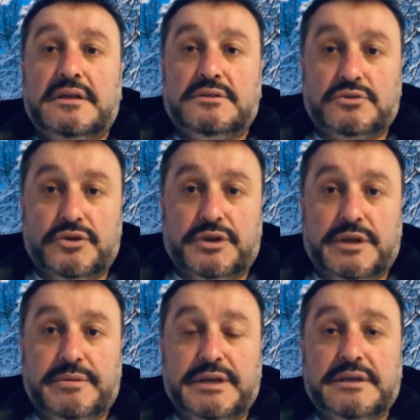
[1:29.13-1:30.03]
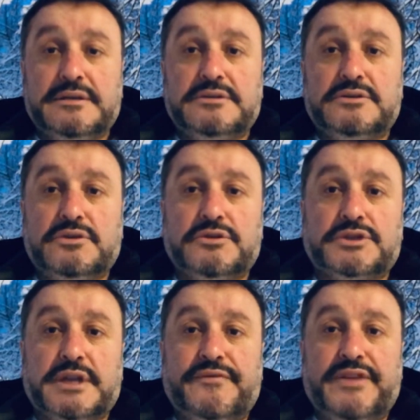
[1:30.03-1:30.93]
duruyor gibi
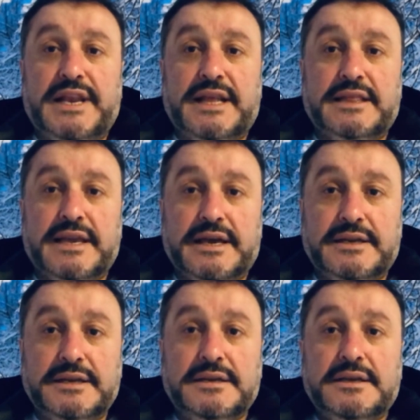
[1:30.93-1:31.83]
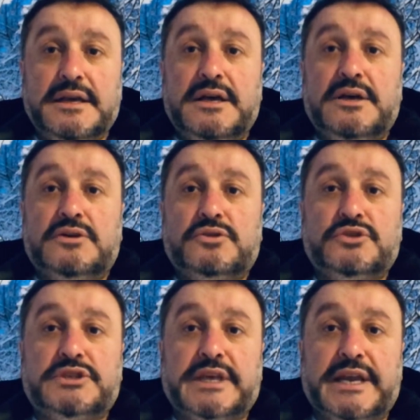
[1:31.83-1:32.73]
sonuçta Finlandiya'nın
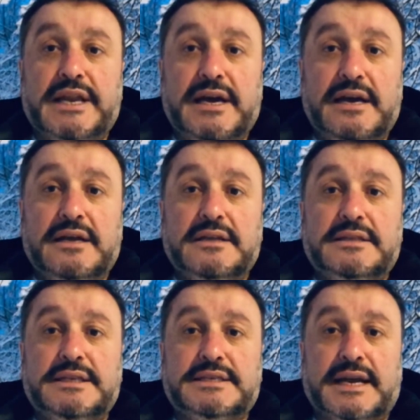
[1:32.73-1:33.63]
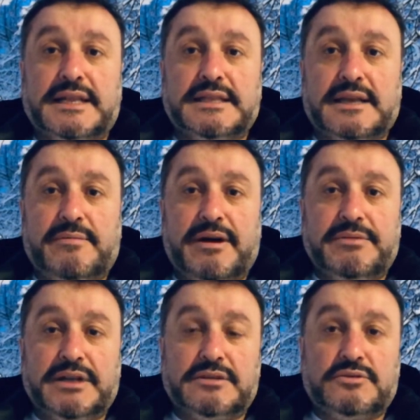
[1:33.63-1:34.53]
Rusya ile ticareti
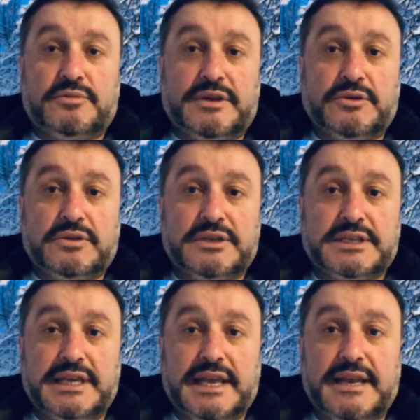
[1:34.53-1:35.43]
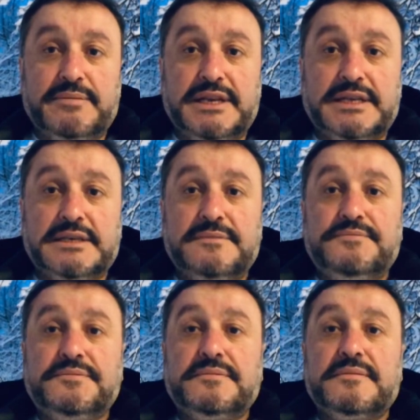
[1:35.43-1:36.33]
tamamıyla durma noktasına gelebilir.
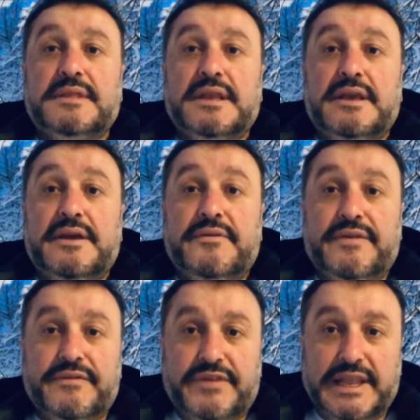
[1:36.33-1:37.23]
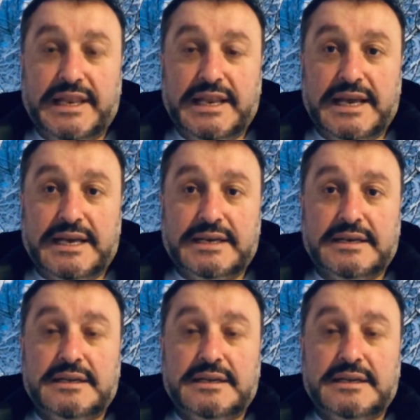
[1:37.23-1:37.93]
Ve Finiler